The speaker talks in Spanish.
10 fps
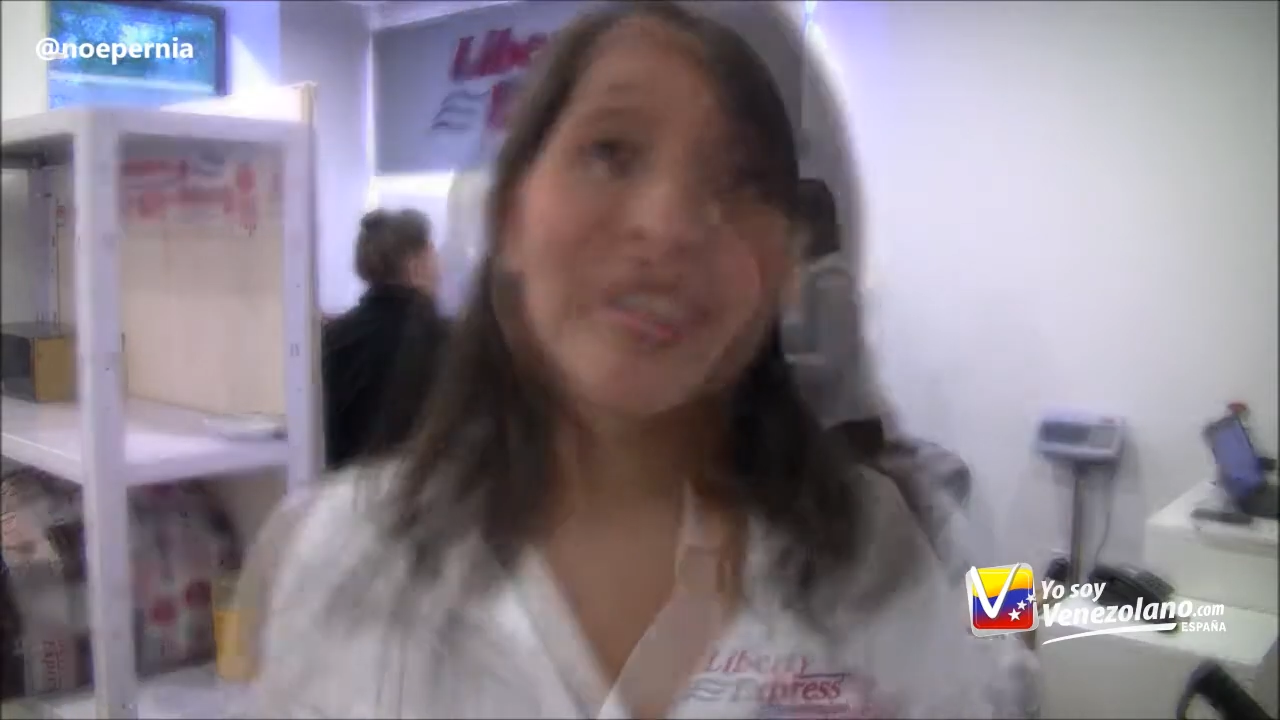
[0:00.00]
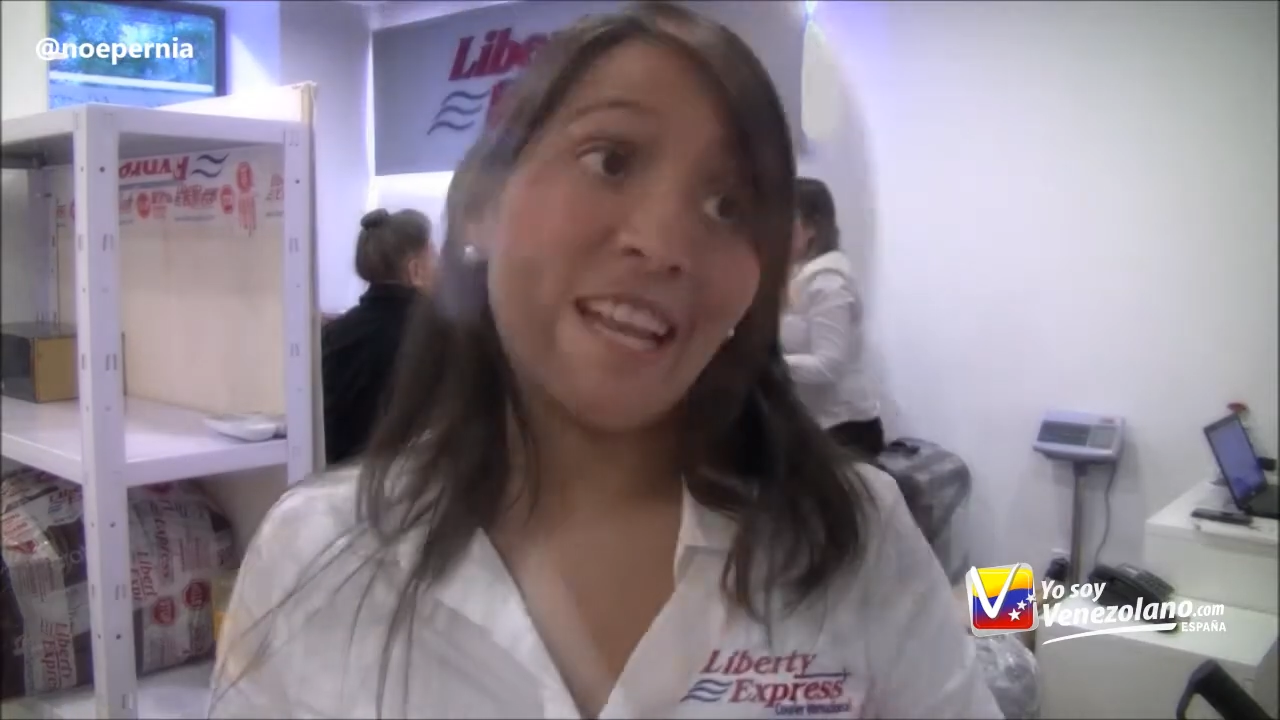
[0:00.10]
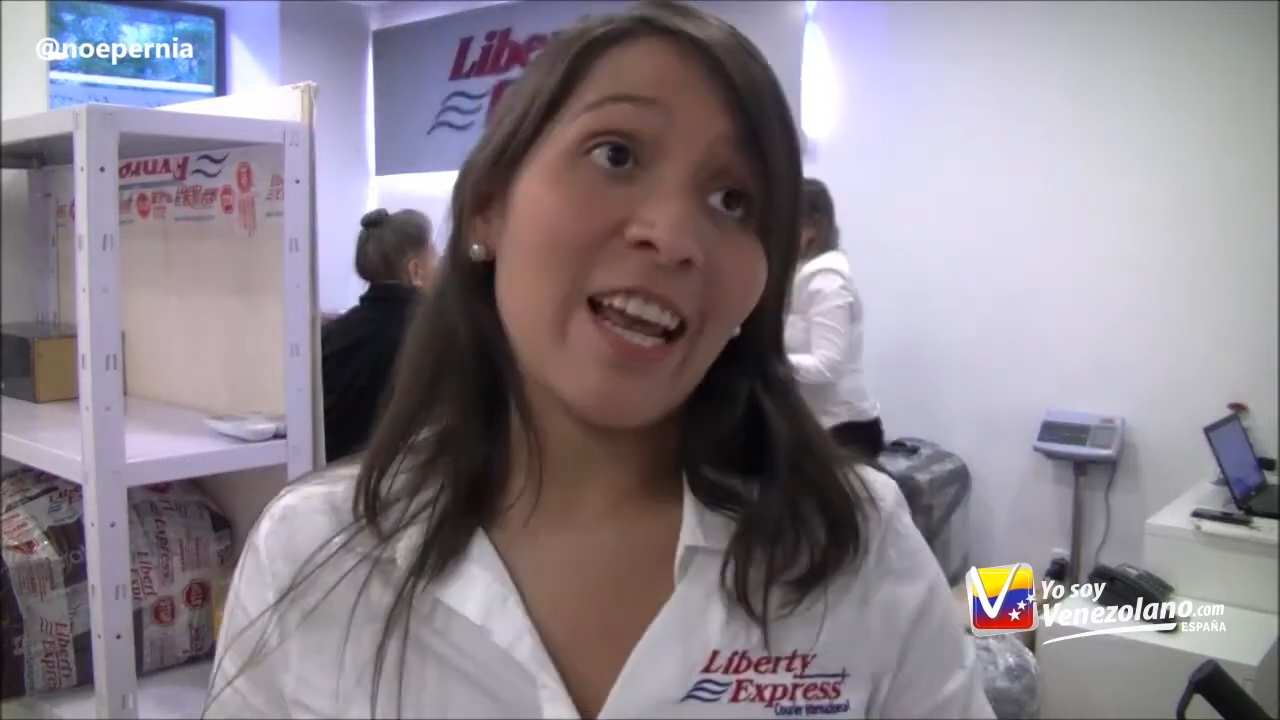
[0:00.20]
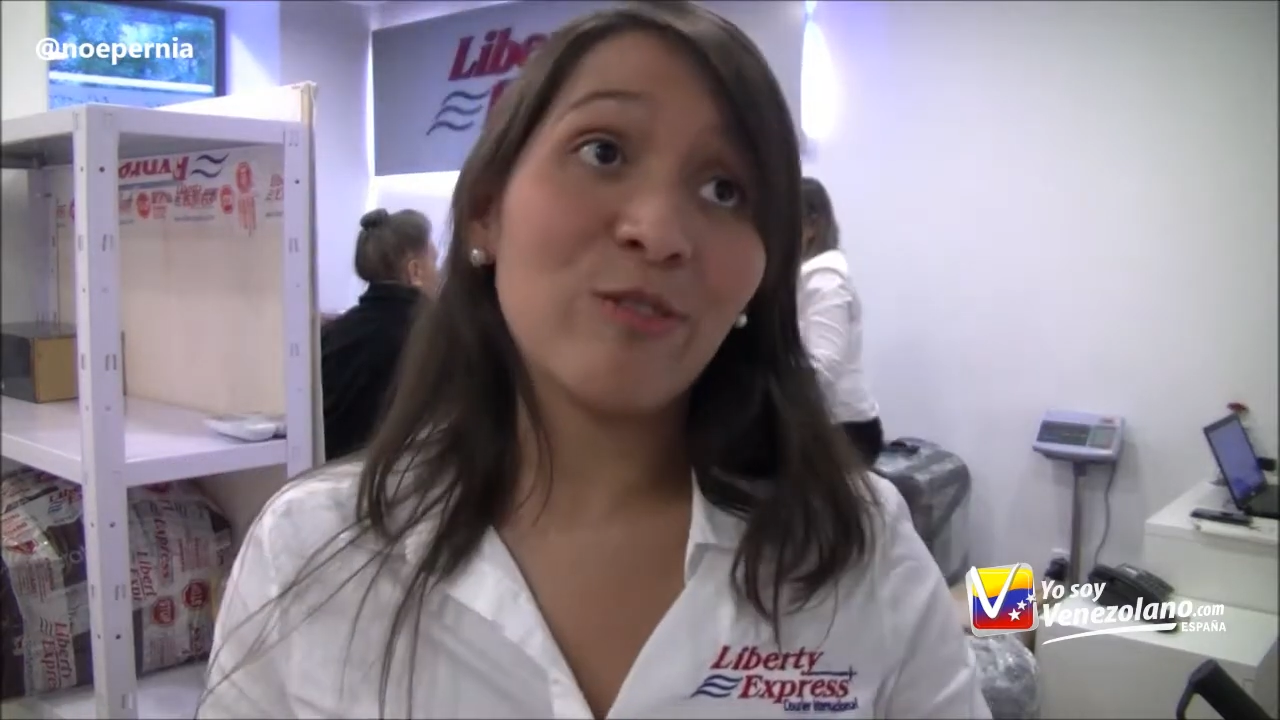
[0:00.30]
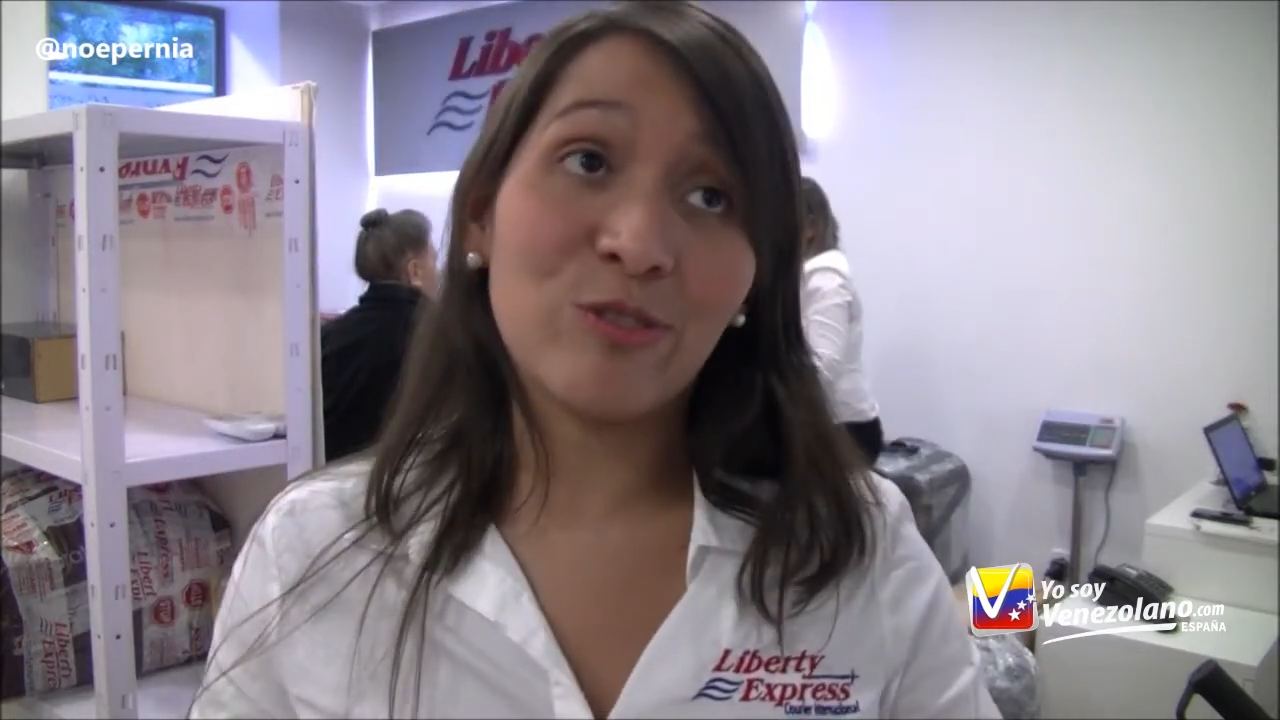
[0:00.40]

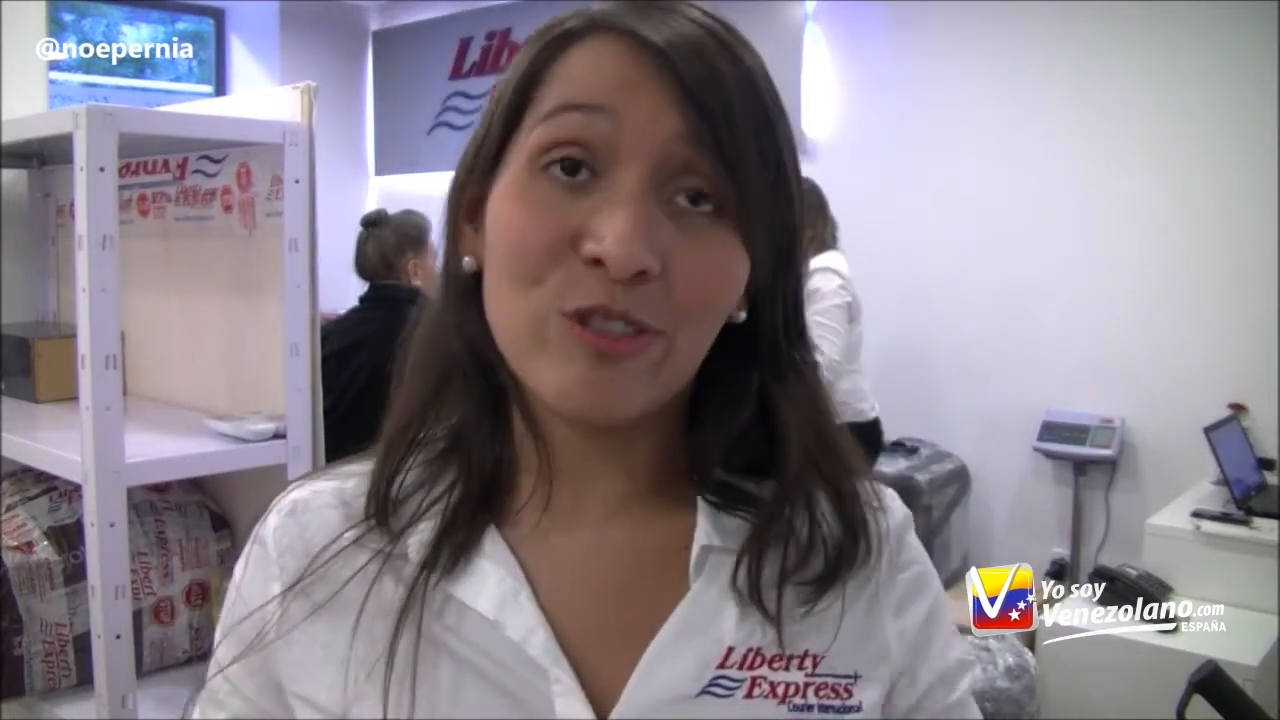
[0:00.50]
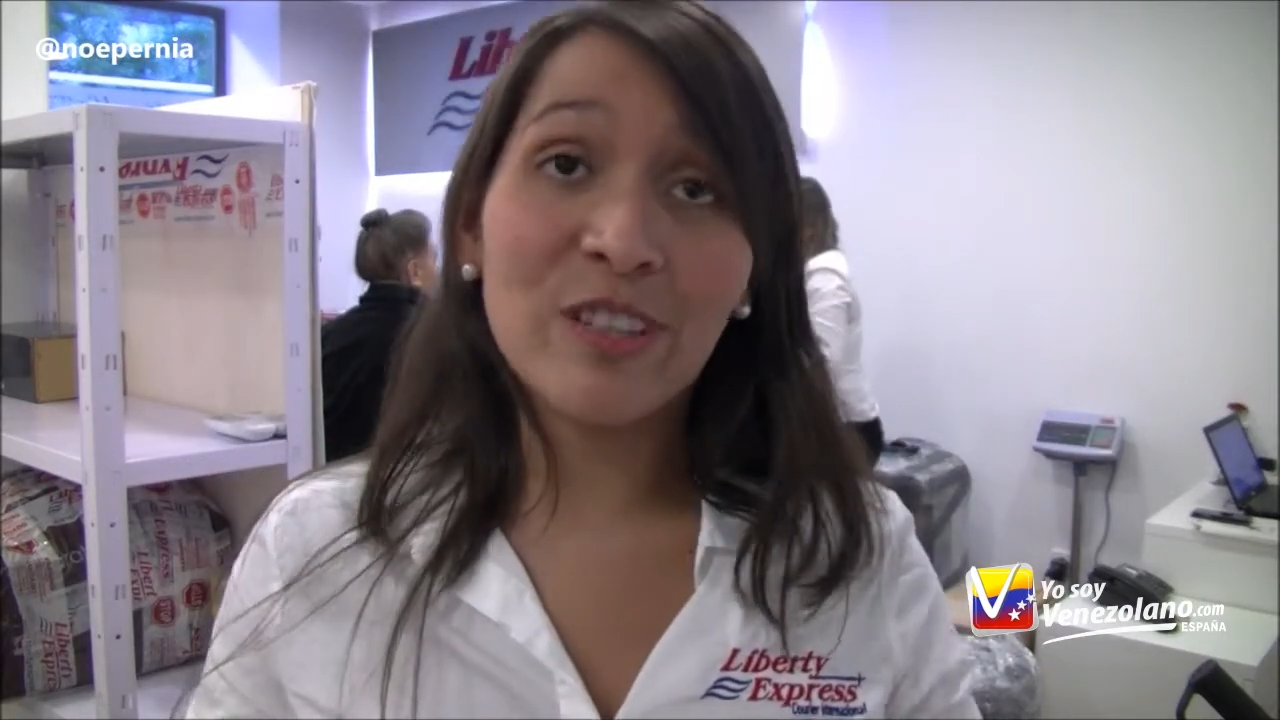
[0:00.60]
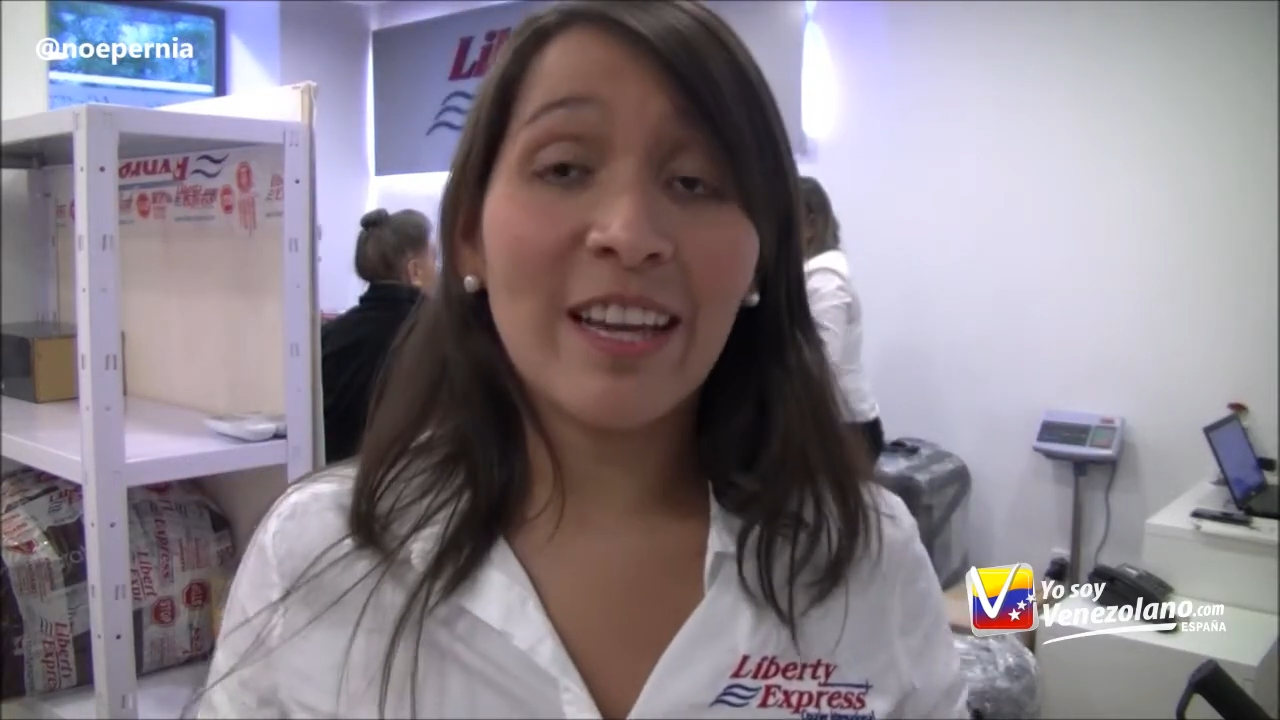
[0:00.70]
desde la ilusión